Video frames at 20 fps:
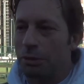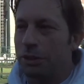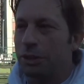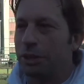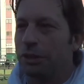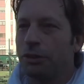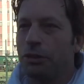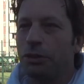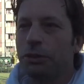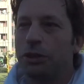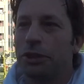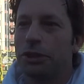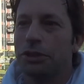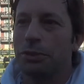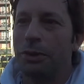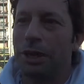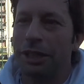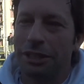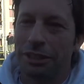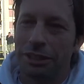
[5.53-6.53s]
quando incontri
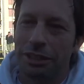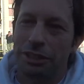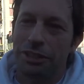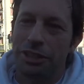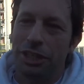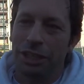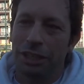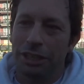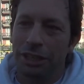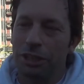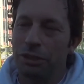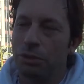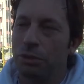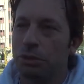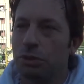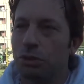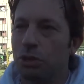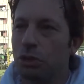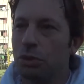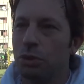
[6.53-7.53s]
squadre del genere
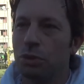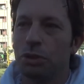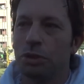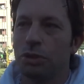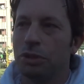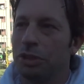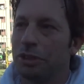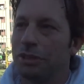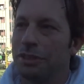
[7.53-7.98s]
loro si chiudono,